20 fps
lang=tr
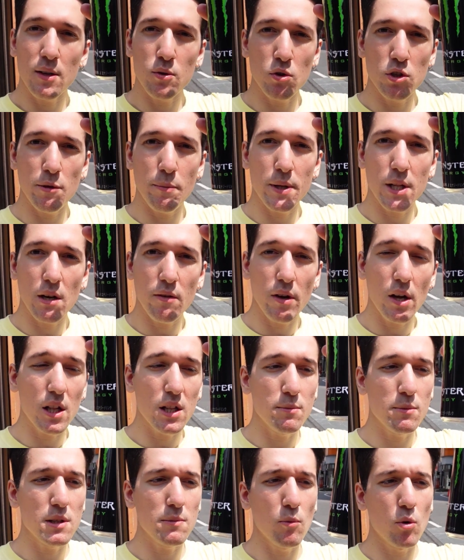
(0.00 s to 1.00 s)
az önce bedava
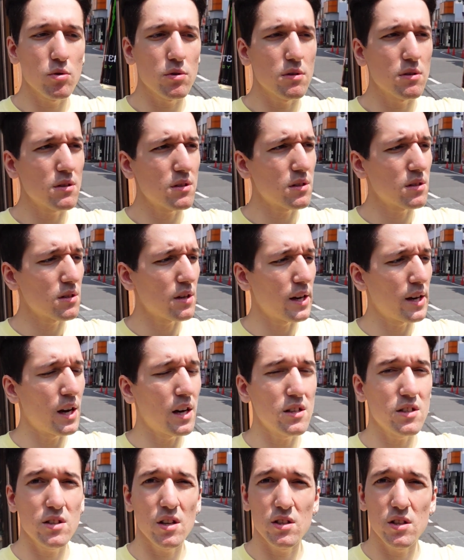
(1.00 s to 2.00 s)
aldığımız Monster
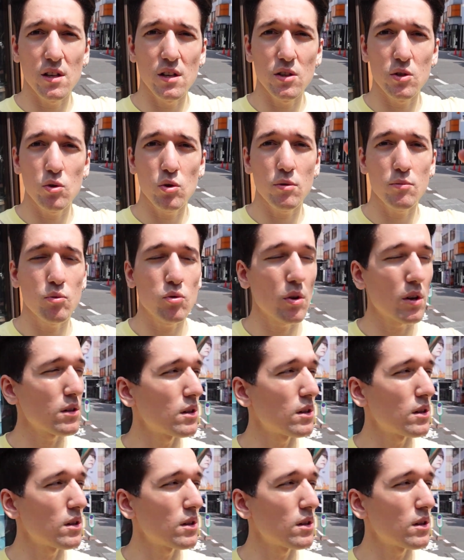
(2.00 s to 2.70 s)
enerji içeceğini içiyorum şu